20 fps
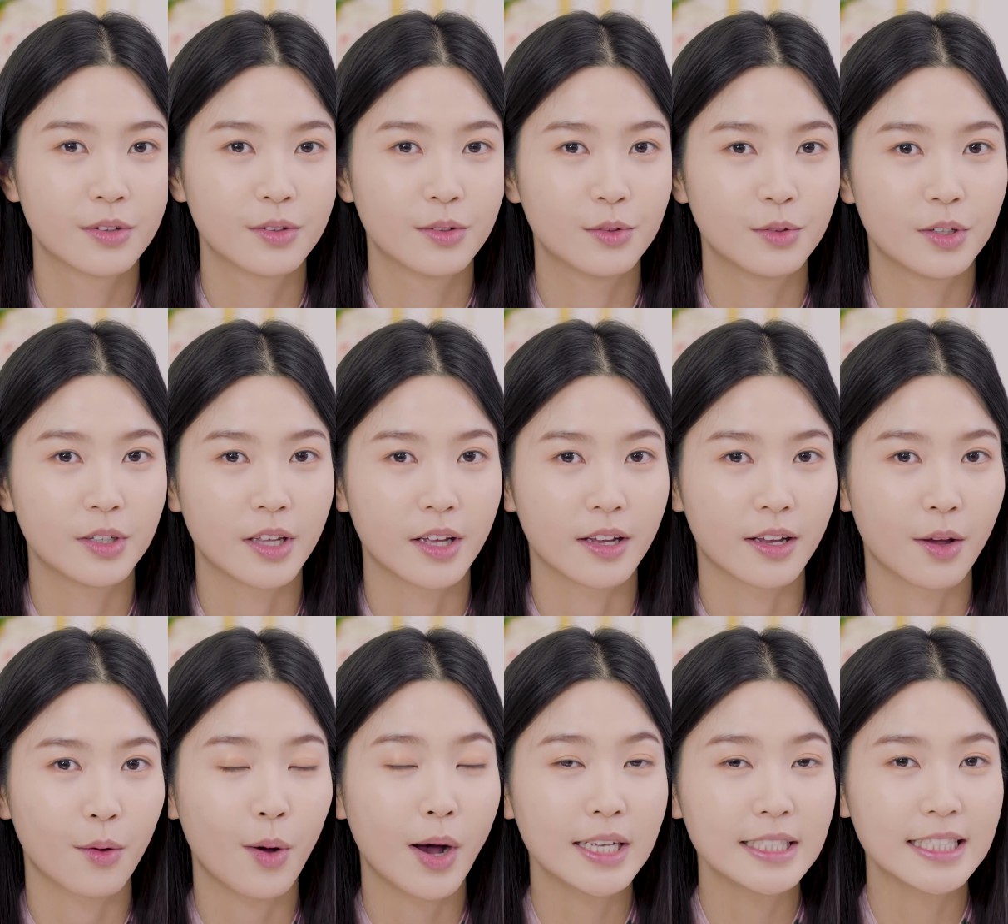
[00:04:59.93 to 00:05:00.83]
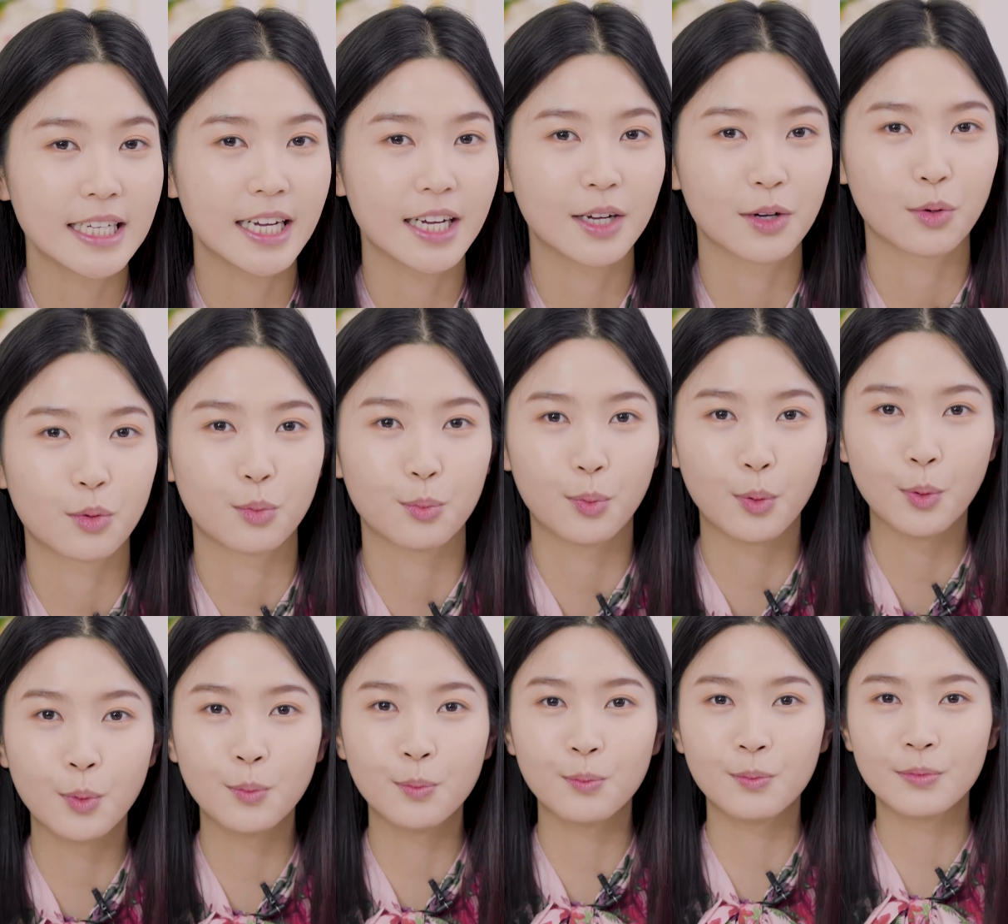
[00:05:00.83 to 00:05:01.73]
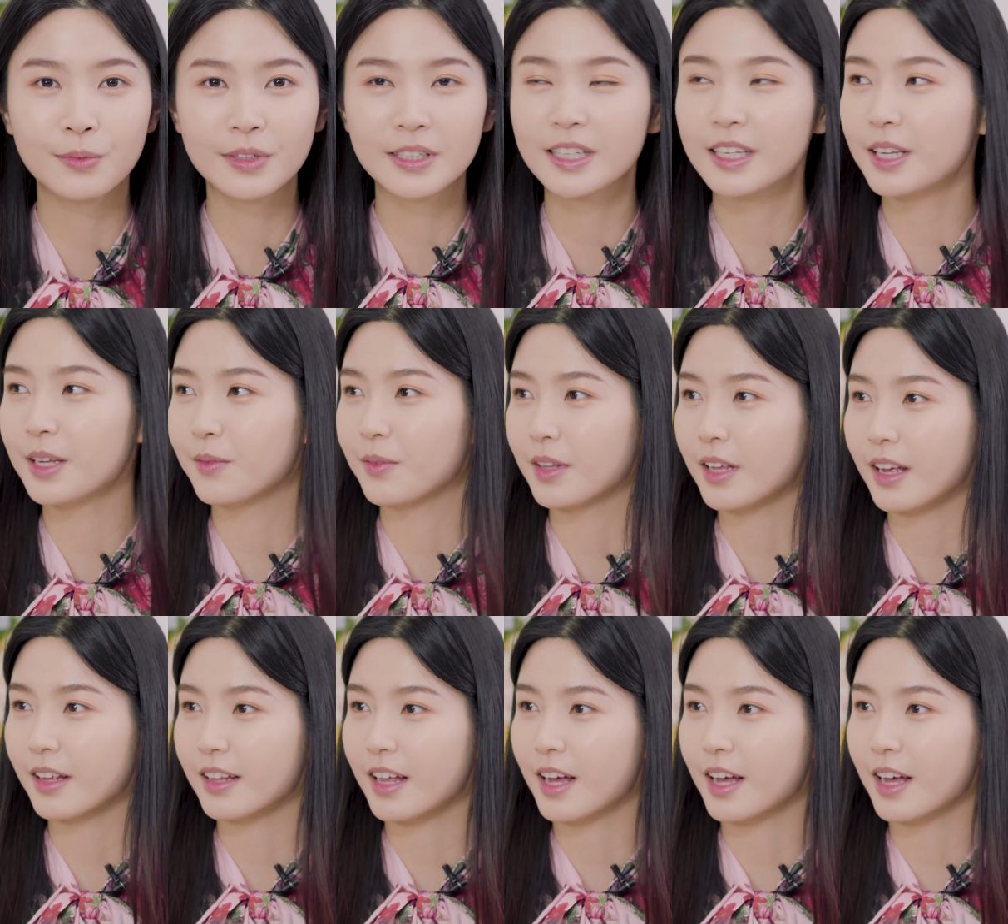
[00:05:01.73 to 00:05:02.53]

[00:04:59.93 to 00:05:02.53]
눈이 되게 화사하고 봄 느낌이 딱